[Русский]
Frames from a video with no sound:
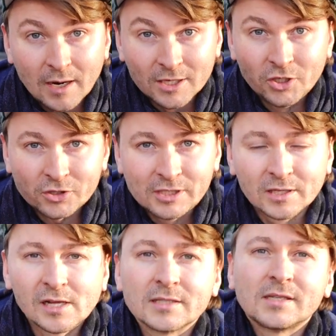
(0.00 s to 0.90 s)

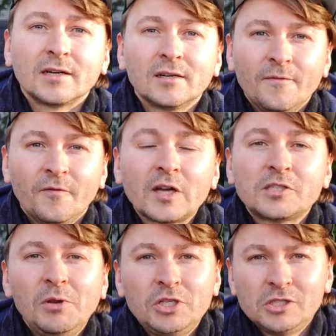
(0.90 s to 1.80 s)
Актерских классах
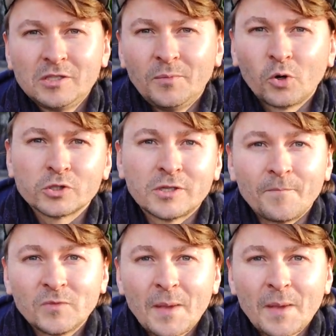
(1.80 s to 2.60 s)
вашим личностным ростом.